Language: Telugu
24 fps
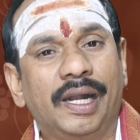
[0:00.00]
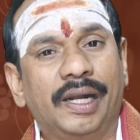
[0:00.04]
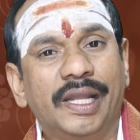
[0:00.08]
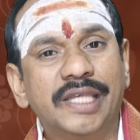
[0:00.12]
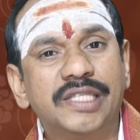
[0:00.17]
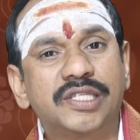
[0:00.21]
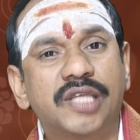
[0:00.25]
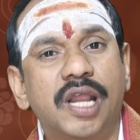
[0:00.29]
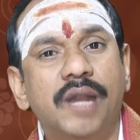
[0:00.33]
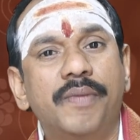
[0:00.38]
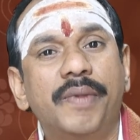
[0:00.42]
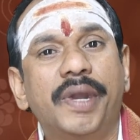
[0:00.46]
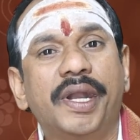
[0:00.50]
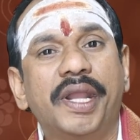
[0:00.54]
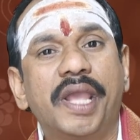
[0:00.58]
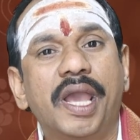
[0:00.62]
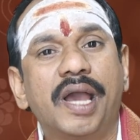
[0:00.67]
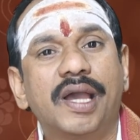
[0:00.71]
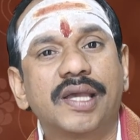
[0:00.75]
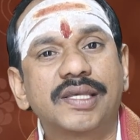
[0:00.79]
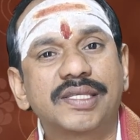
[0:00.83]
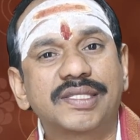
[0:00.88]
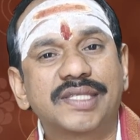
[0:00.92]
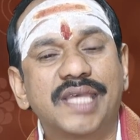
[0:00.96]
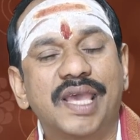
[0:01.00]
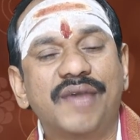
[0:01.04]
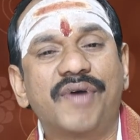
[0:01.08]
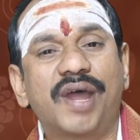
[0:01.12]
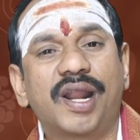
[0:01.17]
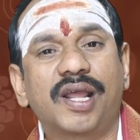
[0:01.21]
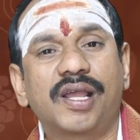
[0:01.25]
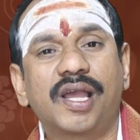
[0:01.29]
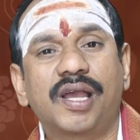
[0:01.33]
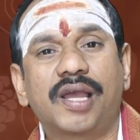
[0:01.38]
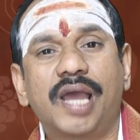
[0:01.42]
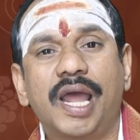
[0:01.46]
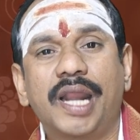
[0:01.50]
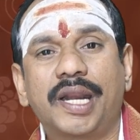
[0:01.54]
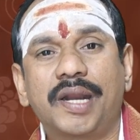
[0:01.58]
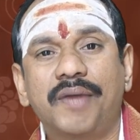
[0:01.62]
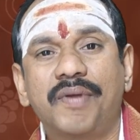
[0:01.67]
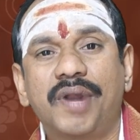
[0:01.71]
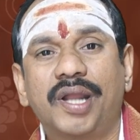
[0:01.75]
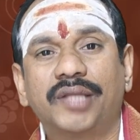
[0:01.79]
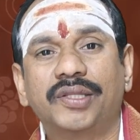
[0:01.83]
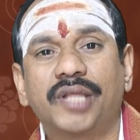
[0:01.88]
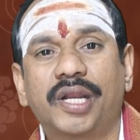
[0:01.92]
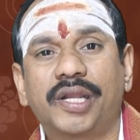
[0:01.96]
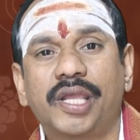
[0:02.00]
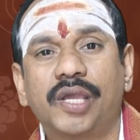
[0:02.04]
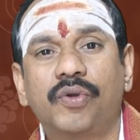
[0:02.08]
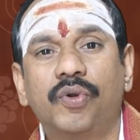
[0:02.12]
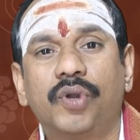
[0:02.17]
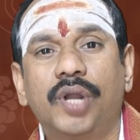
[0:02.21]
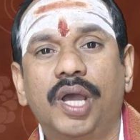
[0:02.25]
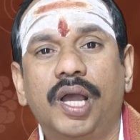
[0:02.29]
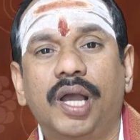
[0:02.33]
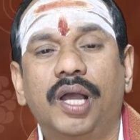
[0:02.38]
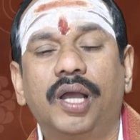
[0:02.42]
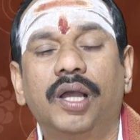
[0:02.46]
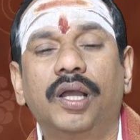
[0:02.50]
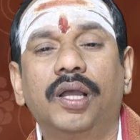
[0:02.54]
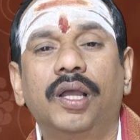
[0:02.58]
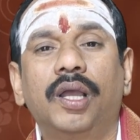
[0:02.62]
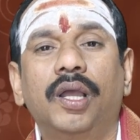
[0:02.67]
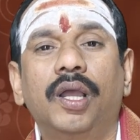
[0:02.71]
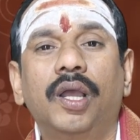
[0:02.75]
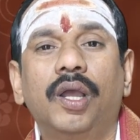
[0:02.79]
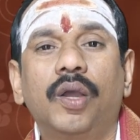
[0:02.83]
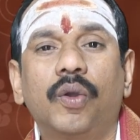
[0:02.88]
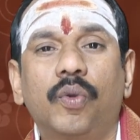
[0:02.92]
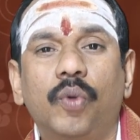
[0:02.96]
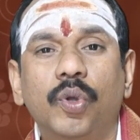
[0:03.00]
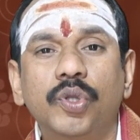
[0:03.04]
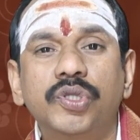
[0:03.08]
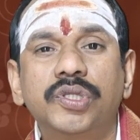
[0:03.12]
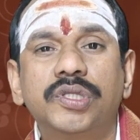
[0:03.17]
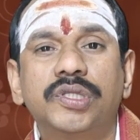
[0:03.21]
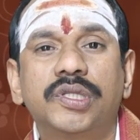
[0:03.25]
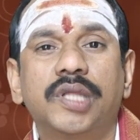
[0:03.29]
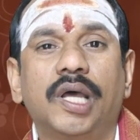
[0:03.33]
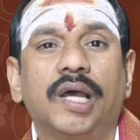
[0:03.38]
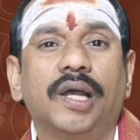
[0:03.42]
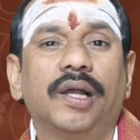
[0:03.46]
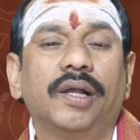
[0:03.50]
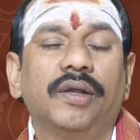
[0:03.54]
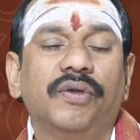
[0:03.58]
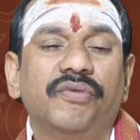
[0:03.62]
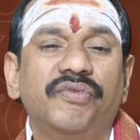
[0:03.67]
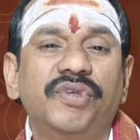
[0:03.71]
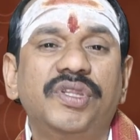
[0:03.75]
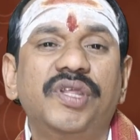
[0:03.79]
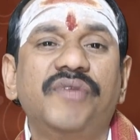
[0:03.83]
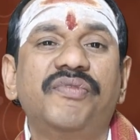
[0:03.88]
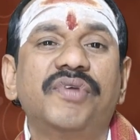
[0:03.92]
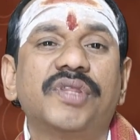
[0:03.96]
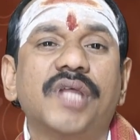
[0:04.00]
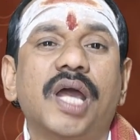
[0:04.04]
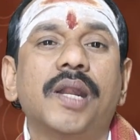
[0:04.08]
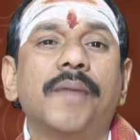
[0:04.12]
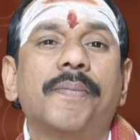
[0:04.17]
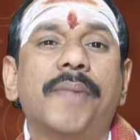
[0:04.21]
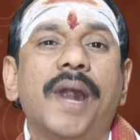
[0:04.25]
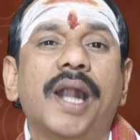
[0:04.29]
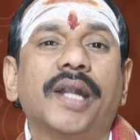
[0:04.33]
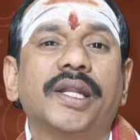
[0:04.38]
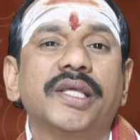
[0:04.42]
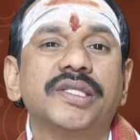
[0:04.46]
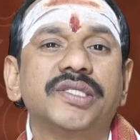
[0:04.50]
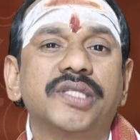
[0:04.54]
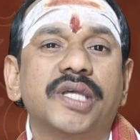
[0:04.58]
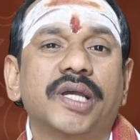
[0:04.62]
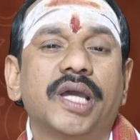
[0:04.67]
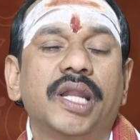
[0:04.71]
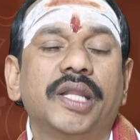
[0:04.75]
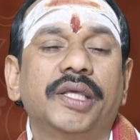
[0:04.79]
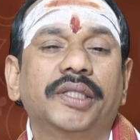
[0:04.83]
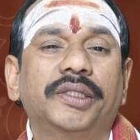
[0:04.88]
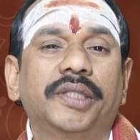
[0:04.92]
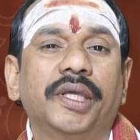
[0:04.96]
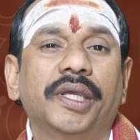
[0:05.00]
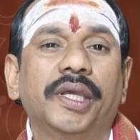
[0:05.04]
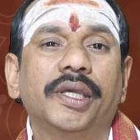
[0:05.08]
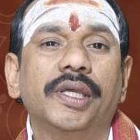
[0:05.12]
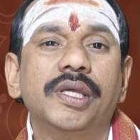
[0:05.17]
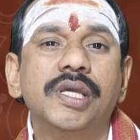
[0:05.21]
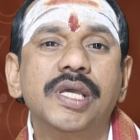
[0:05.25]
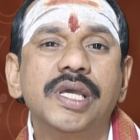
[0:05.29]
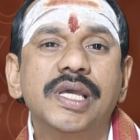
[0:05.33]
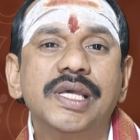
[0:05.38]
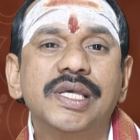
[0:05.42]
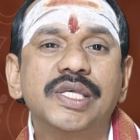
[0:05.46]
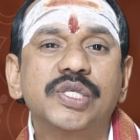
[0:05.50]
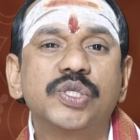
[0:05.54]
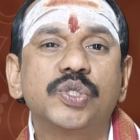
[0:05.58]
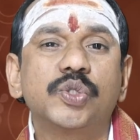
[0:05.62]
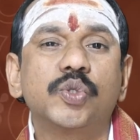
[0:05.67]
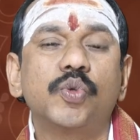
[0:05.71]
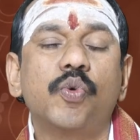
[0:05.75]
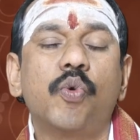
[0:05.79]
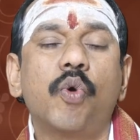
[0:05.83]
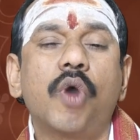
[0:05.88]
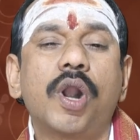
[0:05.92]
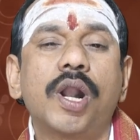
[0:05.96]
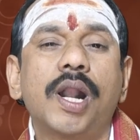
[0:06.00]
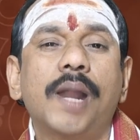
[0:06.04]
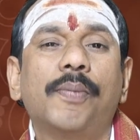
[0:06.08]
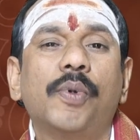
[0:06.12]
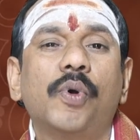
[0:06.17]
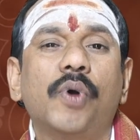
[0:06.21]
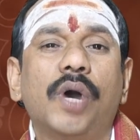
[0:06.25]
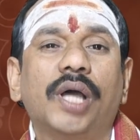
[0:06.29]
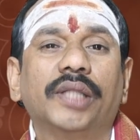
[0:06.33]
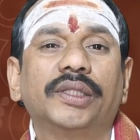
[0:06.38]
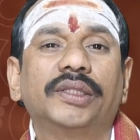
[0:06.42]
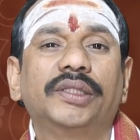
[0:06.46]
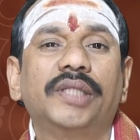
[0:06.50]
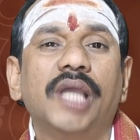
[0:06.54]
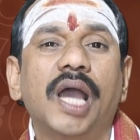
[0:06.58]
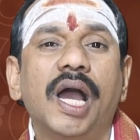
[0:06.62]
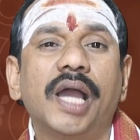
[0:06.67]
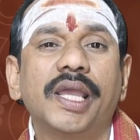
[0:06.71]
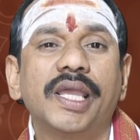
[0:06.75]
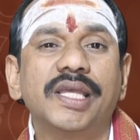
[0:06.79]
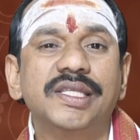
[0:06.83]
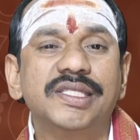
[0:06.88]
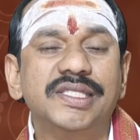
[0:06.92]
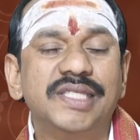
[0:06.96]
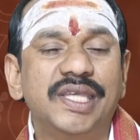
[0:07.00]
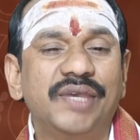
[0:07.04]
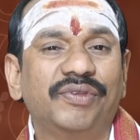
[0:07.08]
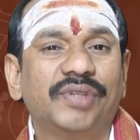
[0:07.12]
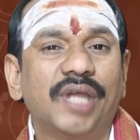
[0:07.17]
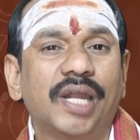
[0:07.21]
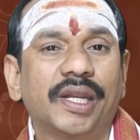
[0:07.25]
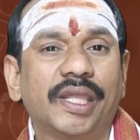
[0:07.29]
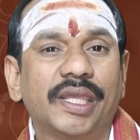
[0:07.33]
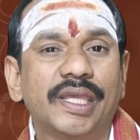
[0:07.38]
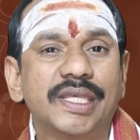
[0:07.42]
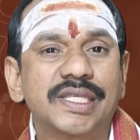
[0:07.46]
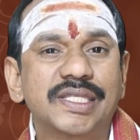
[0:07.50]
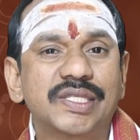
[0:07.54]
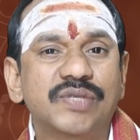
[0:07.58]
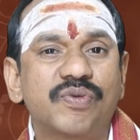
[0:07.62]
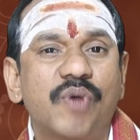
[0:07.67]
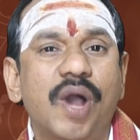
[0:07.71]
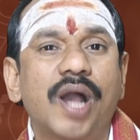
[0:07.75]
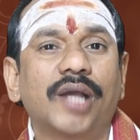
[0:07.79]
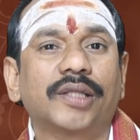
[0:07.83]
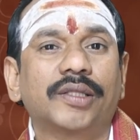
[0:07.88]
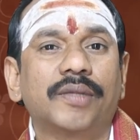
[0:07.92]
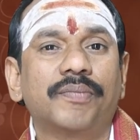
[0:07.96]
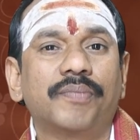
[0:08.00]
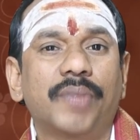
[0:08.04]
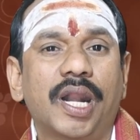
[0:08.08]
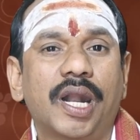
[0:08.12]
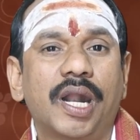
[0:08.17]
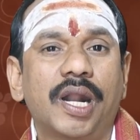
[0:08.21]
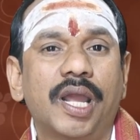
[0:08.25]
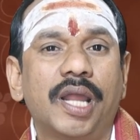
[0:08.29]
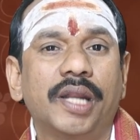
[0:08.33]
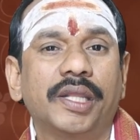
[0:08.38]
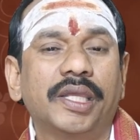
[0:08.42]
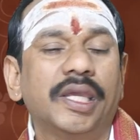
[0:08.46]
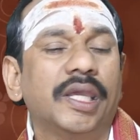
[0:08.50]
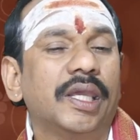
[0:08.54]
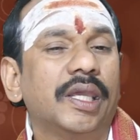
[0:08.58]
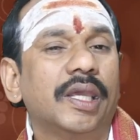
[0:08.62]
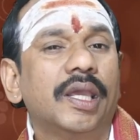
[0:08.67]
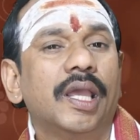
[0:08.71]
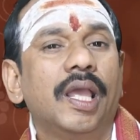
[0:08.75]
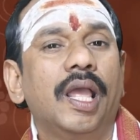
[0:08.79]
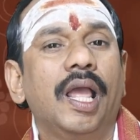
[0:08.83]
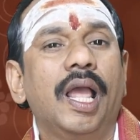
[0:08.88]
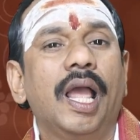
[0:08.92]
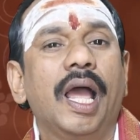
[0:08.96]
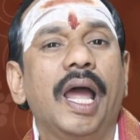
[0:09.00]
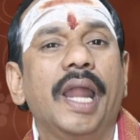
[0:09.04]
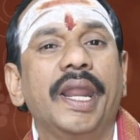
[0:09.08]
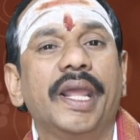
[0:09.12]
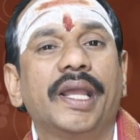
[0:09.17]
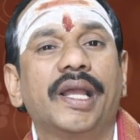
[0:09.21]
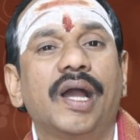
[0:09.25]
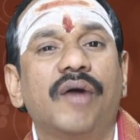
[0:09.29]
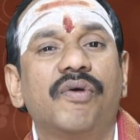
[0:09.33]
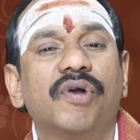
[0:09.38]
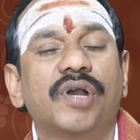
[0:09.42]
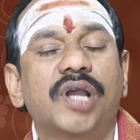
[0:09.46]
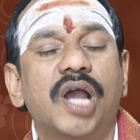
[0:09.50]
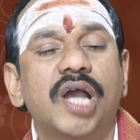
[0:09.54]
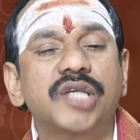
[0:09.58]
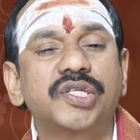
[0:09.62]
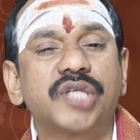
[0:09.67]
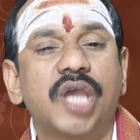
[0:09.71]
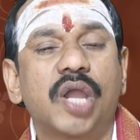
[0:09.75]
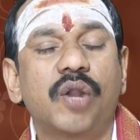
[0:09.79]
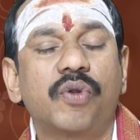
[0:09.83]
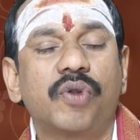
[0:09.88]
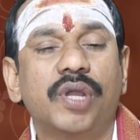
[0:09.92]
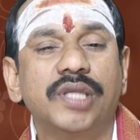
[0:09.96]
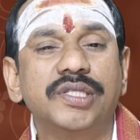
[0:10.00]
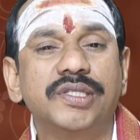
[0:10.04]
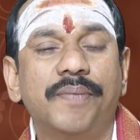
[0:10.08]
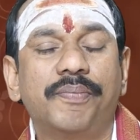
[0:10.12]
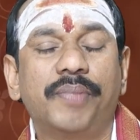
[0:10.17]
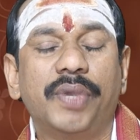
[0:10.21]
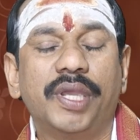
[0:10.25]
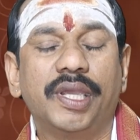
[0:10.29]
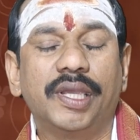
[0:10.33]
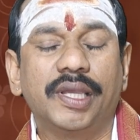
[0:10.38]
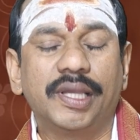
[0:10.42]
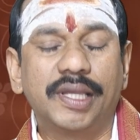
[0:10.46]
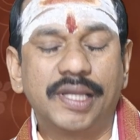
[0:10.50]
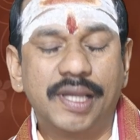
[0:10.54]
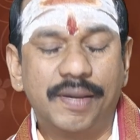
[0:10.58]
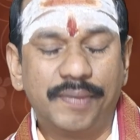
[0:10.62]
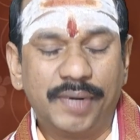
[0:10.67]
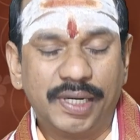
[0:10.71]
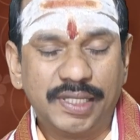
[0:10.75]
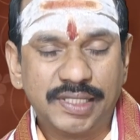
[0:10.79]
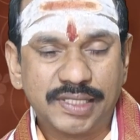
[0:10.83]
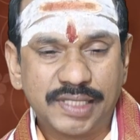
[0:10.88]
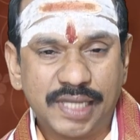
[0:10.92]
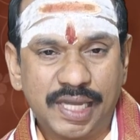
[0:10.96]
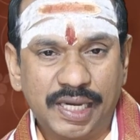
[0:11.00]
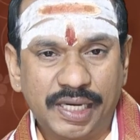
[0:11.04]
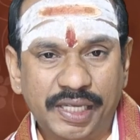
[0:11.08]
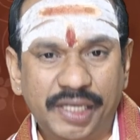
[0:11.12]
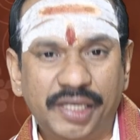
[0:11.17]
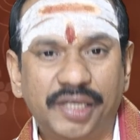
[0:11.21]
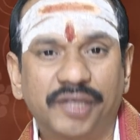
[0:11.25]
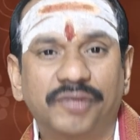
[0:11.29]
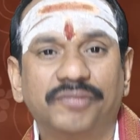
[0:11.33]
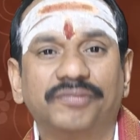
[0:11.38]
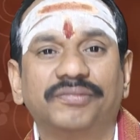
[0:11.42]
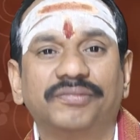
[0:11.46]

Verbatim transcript: డిజిటల్ మీడియా సేవారంగ కార్యక్రమాలందరికీ కూడా కొంత విధి విధానం పాటించగలిగితే సువర్ణపు అధ్యాయ జీవితానికి స్వాగతం పలకడానికి అనేక అవకాశాలు ఉన్నాయని చెప్పి గమనించాలి